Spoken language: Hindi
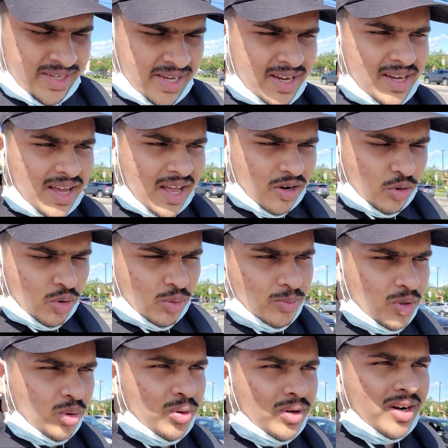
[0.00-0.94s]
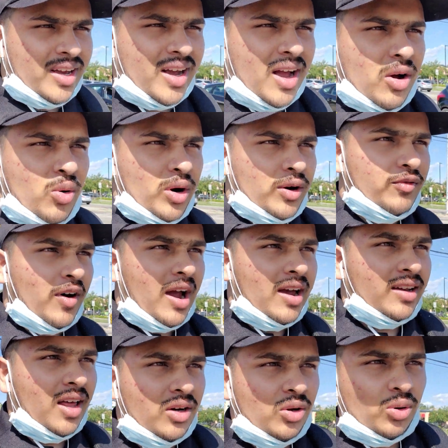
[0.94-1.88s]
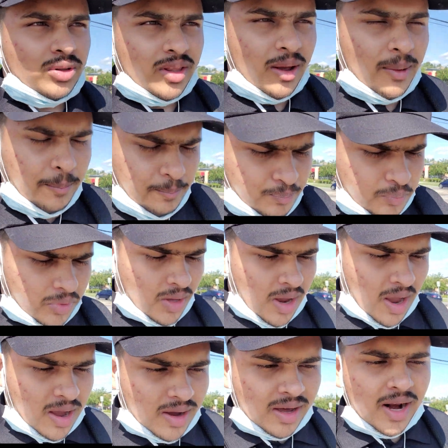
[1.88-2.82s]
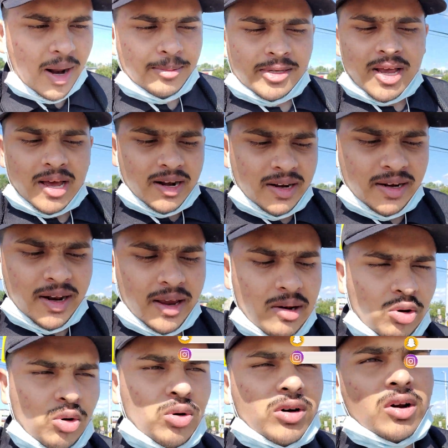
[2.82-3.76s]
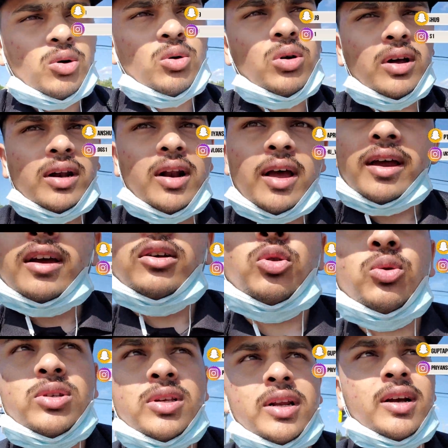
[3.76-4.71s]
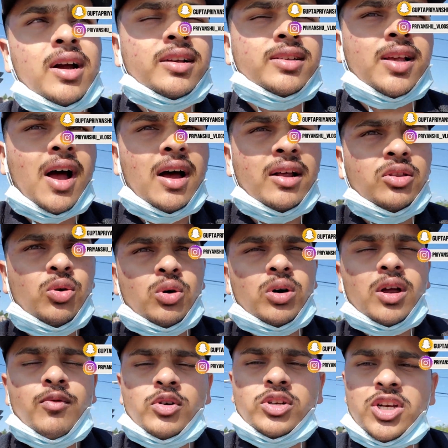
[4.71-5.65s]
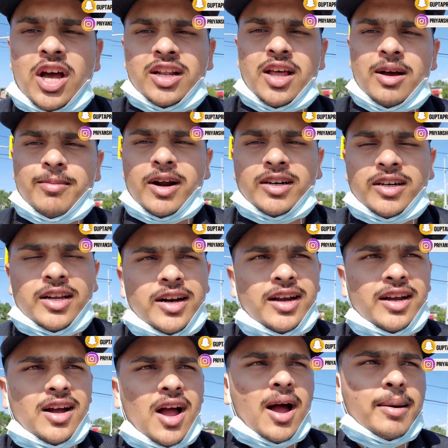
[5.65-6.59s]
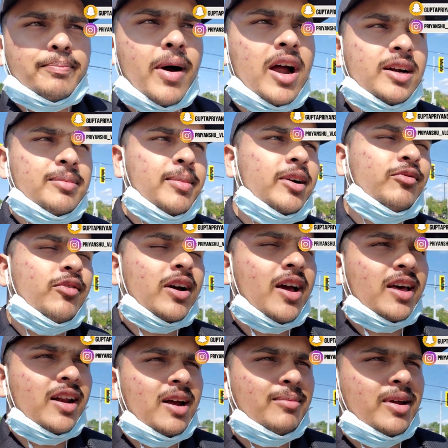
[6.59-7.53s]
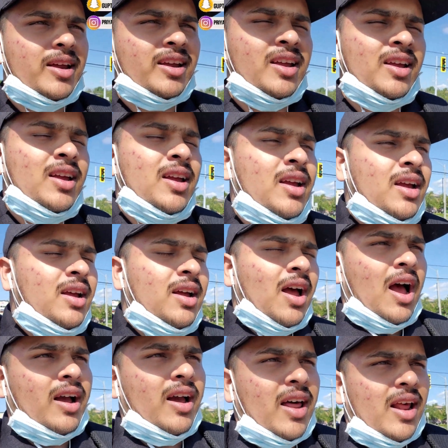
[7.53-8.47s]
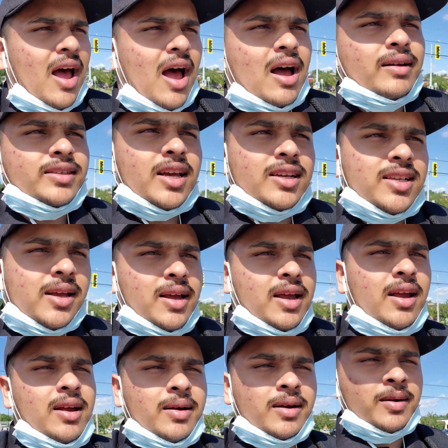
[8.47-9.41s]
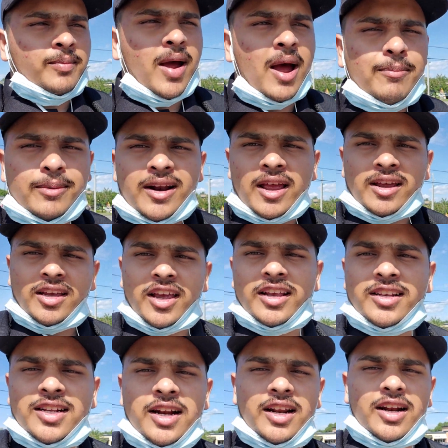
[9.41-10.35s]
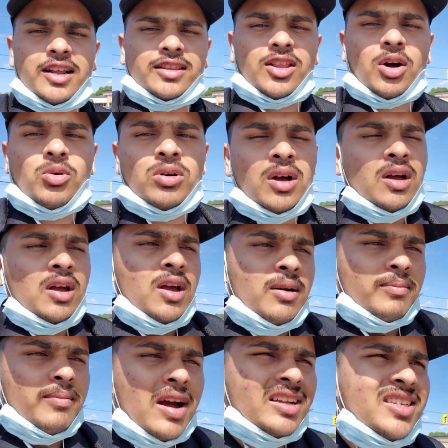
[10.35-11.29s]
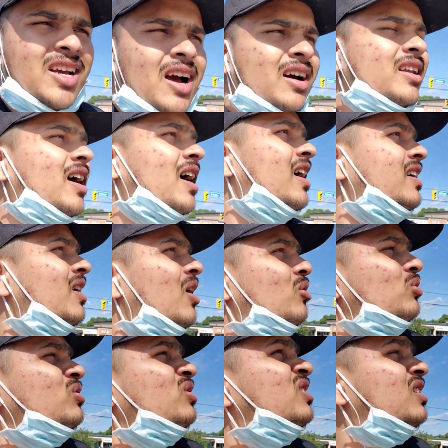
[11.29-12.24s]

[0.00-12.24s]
सिंगल तो रूम ढूंढने का कोई फ़ायदा नहीं होता अगर आप सारे नए लोग रहोगे ना एक दूसरे का साथ दोगे वो ज़्यादा बेटर रहेगा अपार्टमेंट वगैरह में अगर आज जैसे मैं अपना ही केस ले लेता हूँ मैं जहाँ रह रहा हूँ